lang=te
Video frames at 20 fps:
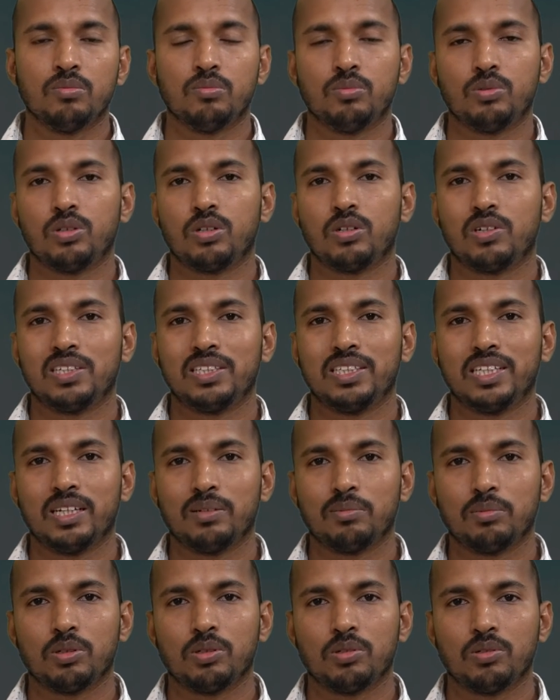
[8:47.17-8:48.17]
మూడవ
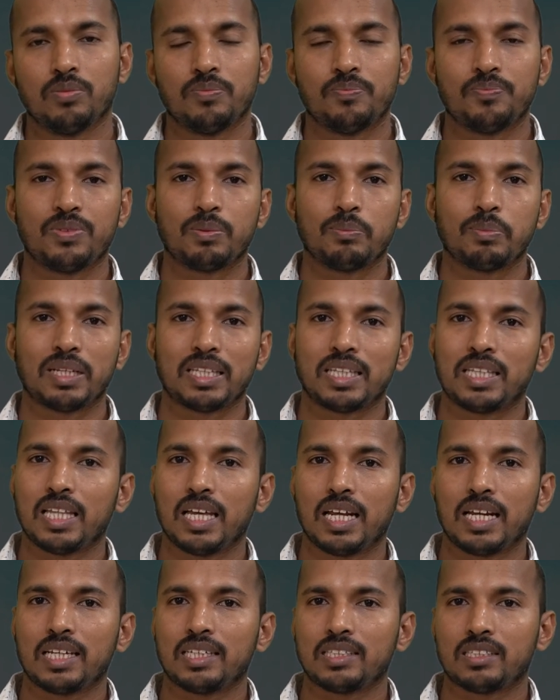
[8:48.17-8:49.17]
అధ్యాయంలో
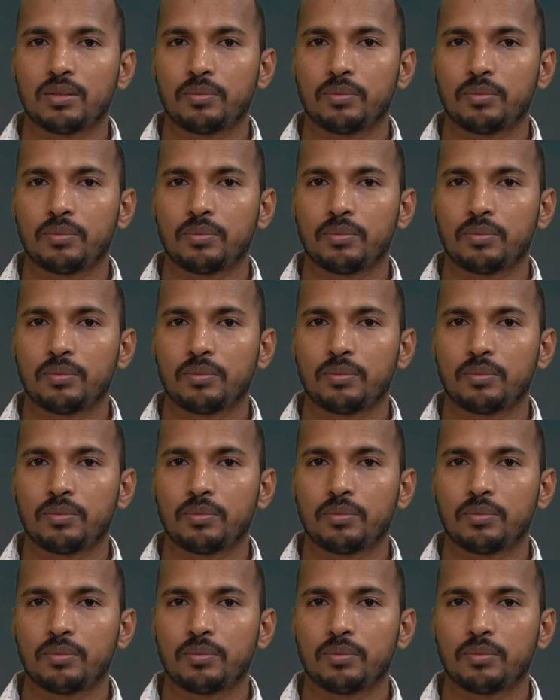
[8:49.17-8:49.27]
ప్రతిదానికి